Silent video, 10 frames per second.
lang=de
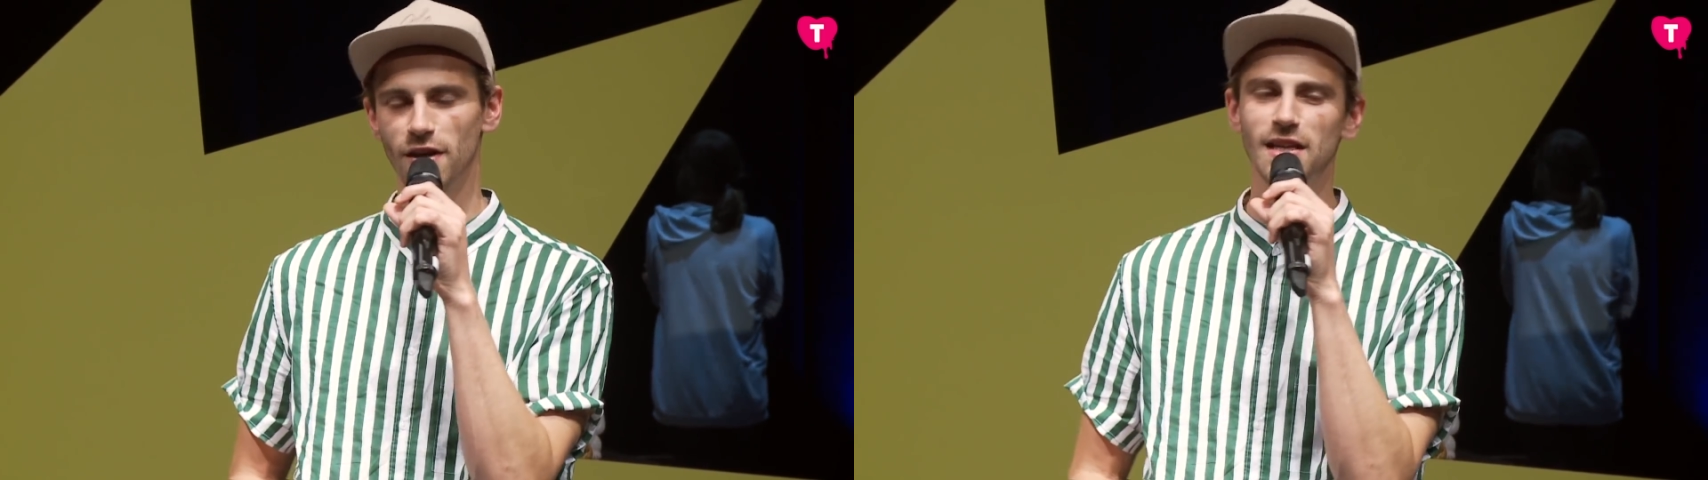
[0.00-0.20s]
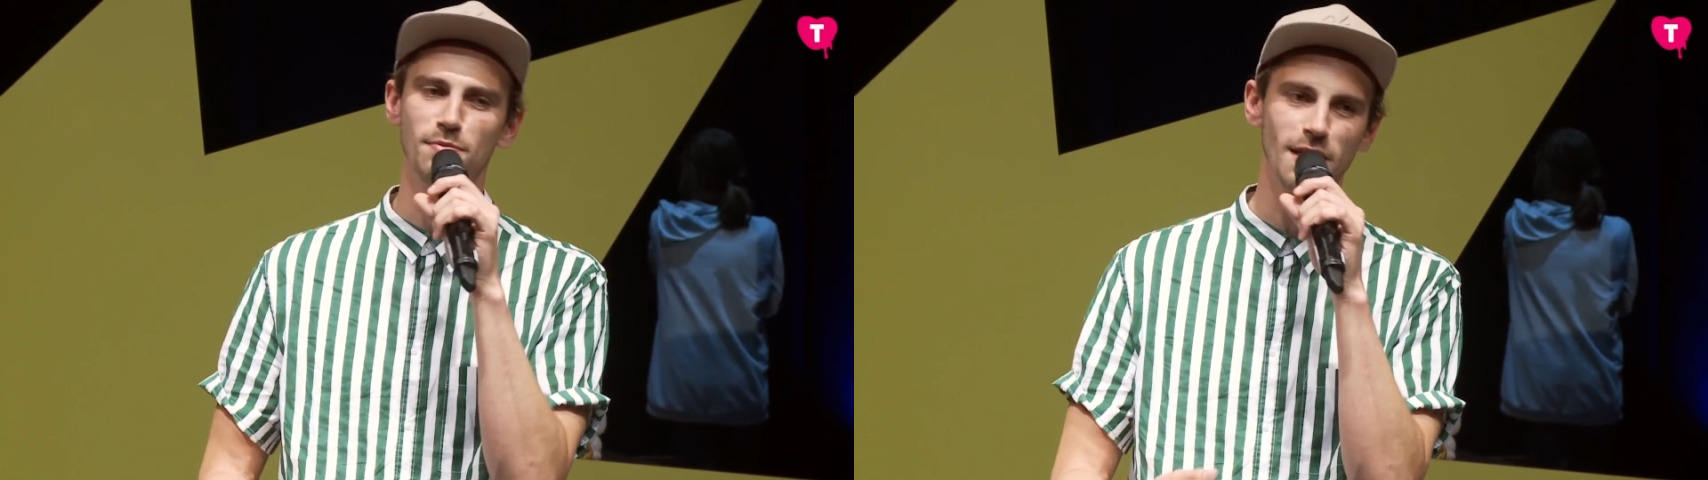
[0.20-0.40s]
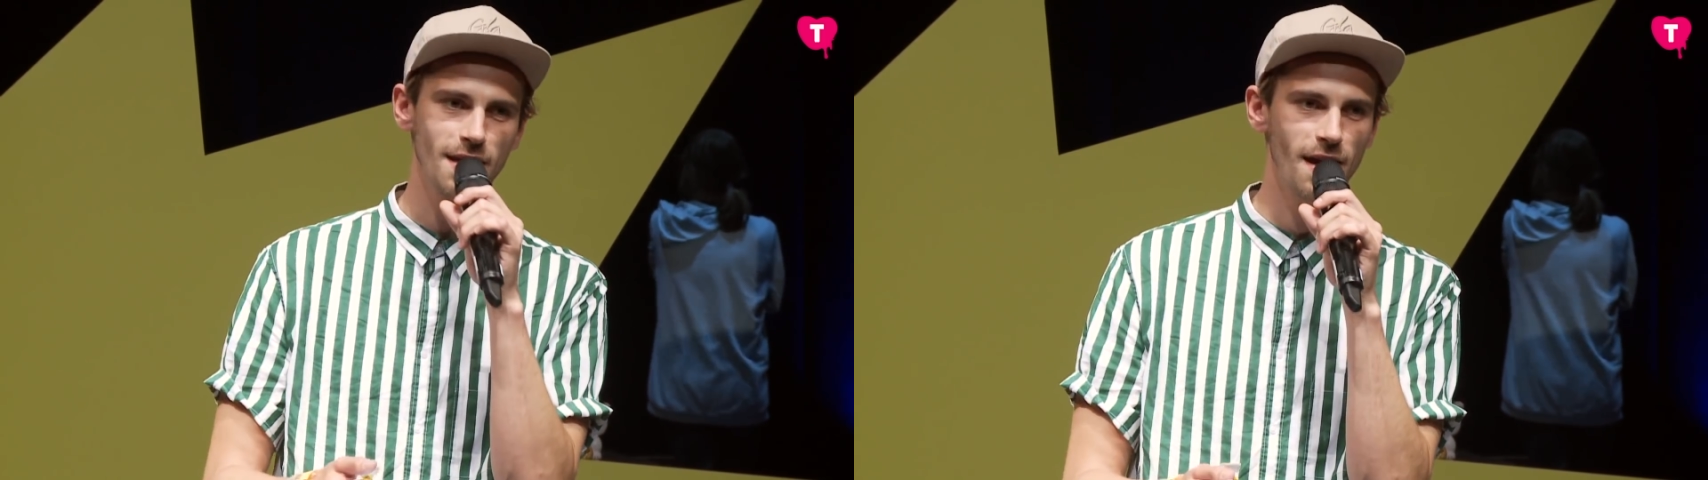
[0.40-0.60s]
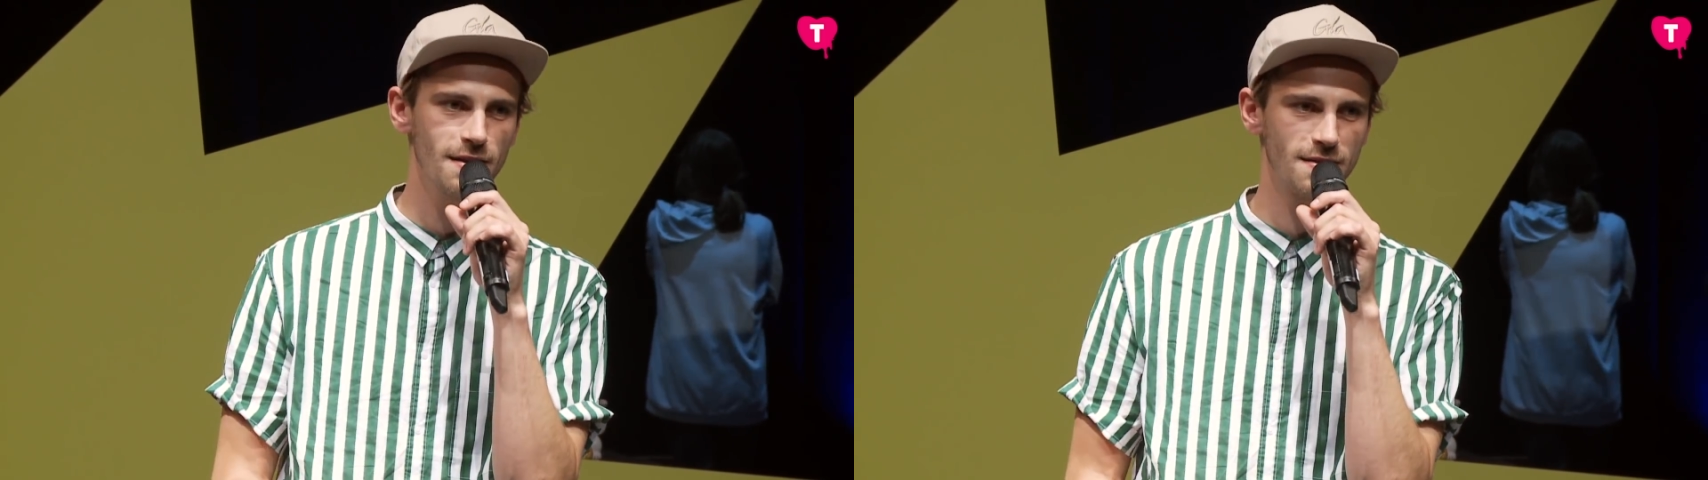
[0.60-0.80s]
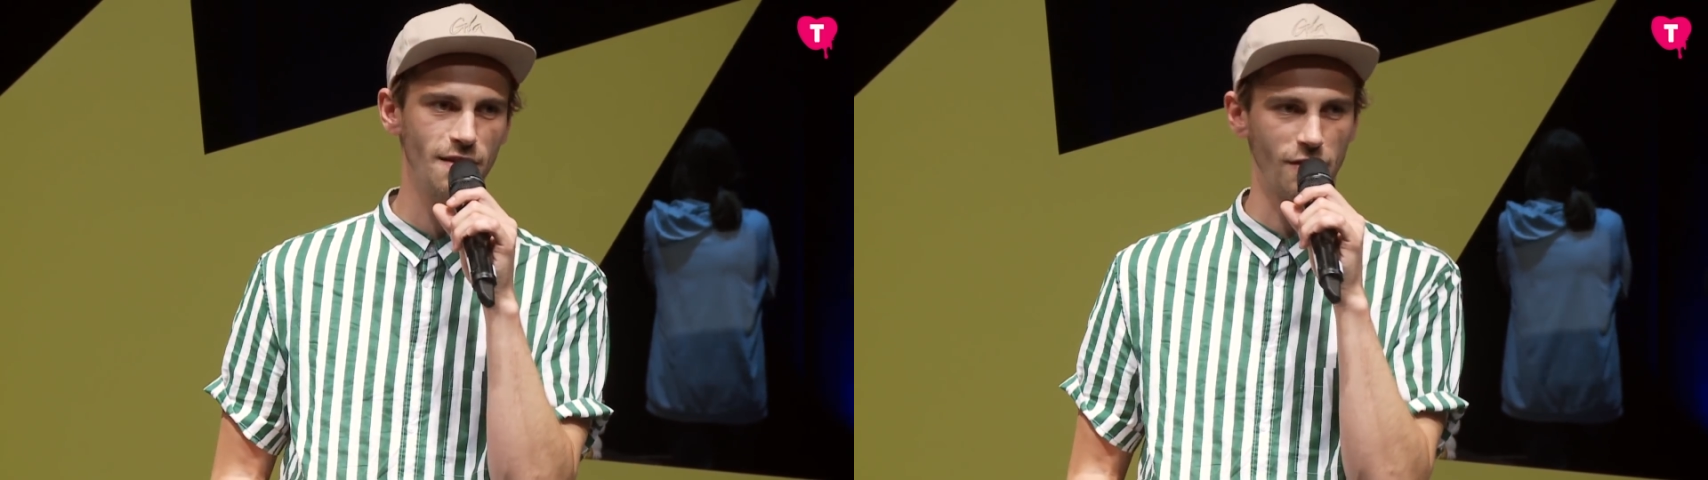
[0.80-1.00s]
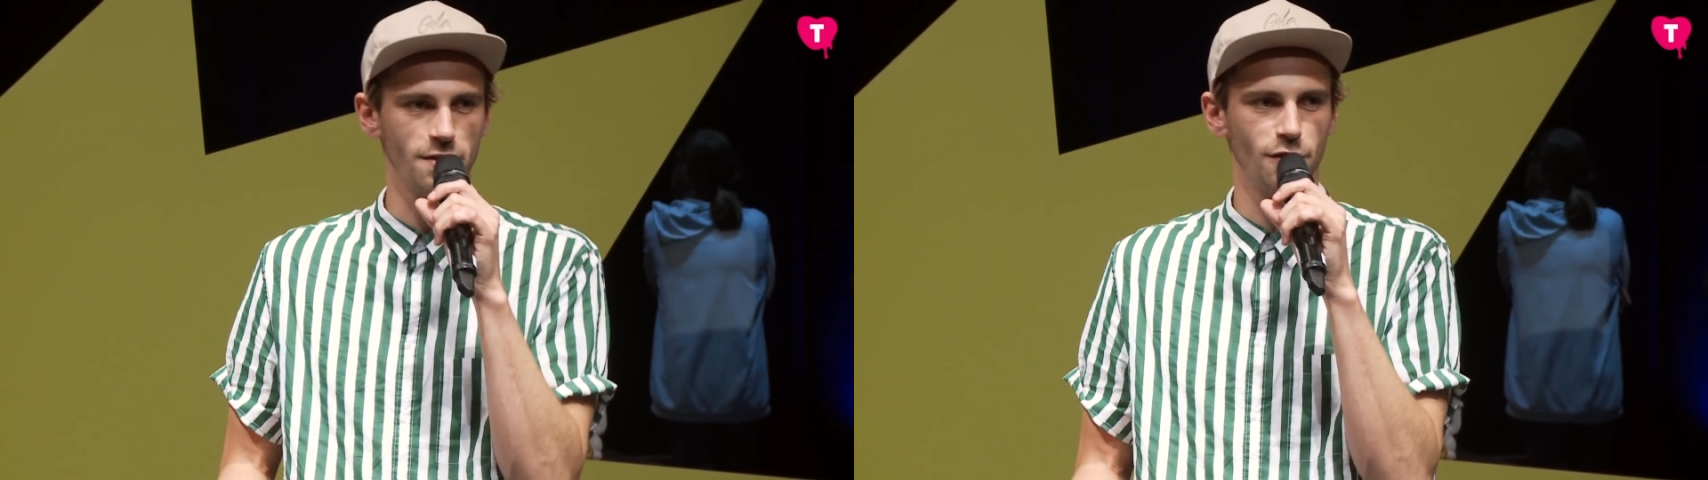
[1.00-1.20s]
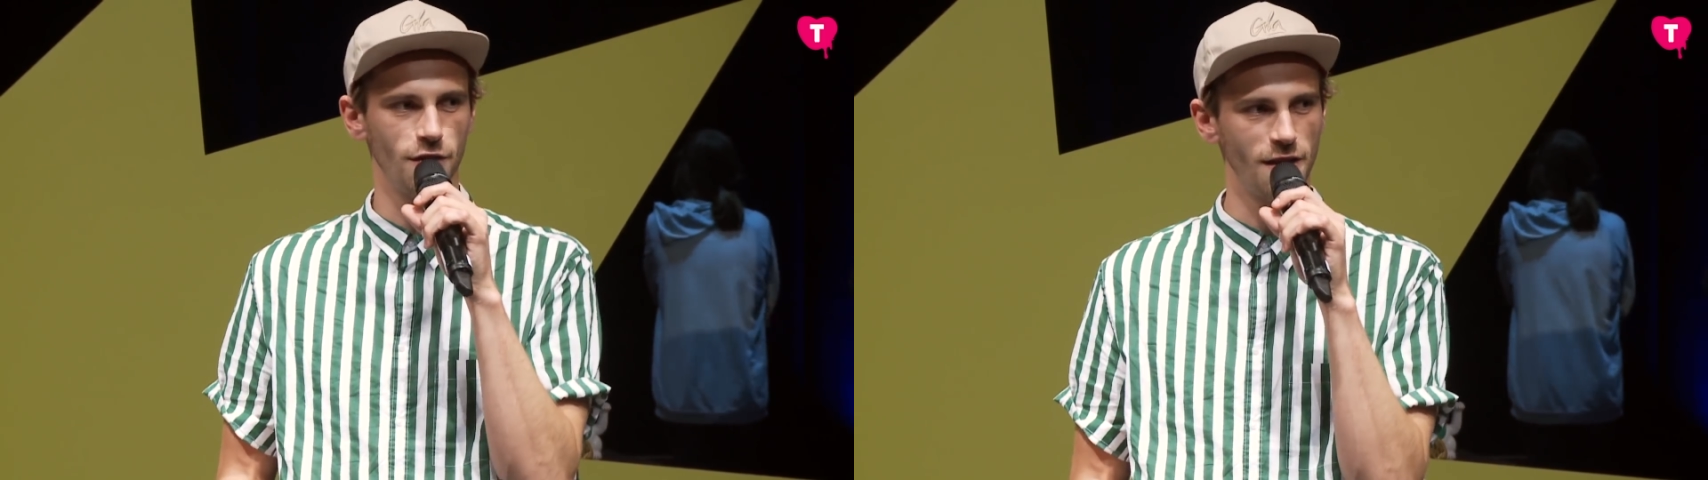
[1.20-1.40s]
Will ich mich gerade sehen, weil ich irgendwie